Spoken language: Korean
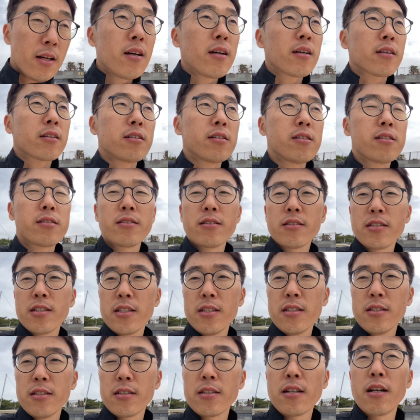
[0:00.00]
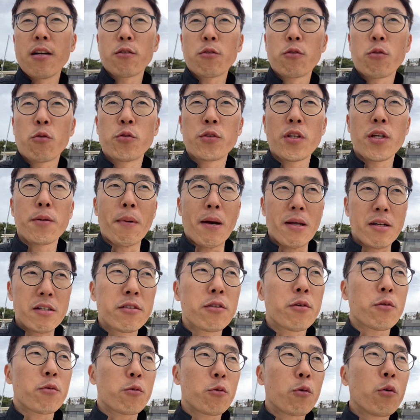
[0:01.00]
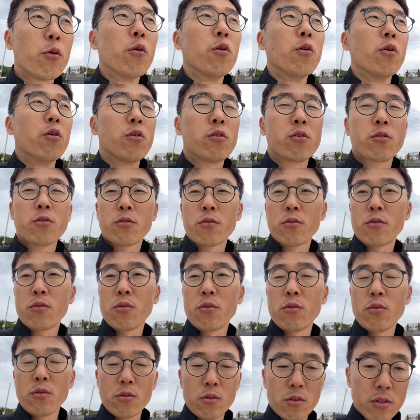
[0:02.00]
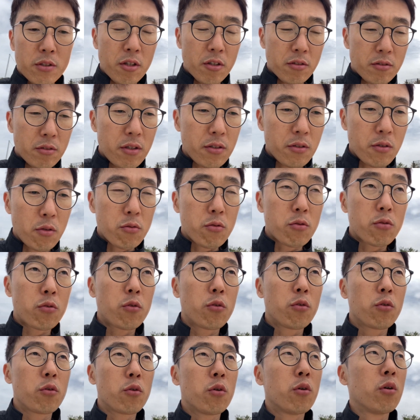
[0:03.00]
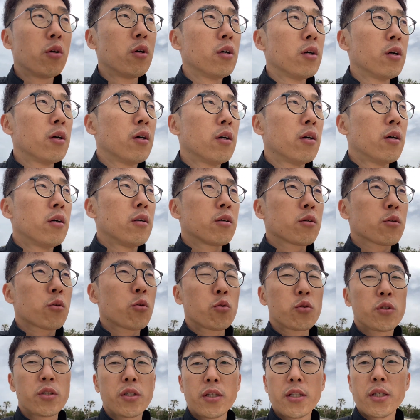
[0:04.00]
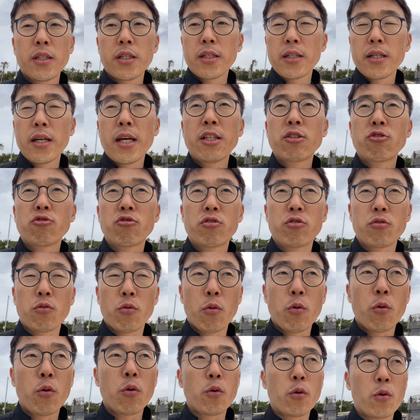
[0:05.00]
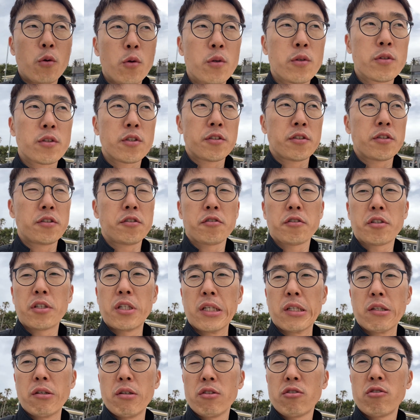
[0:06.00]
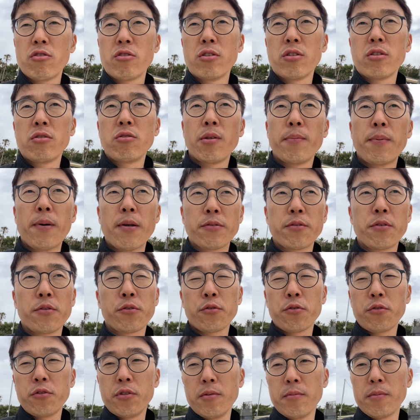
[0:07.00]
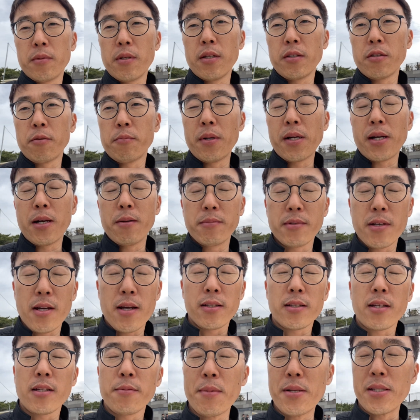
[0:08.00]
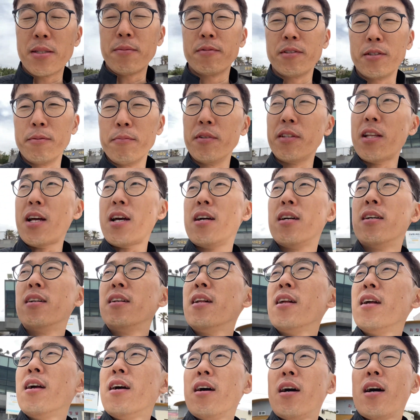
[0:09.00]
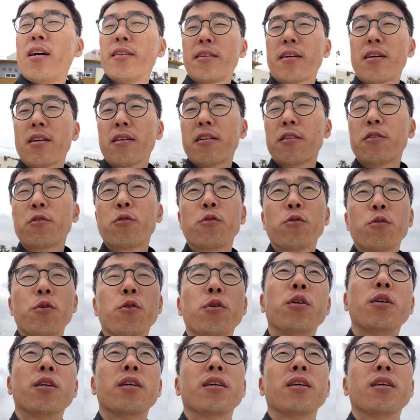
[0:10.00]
글 쓰시느라고 고생 많으셨고 또 전체적으로 코디 해주시고 전체적으로 기획해주시는 우리 박수학 교수님께 감사하다는 말씀드립니다 안타깝게도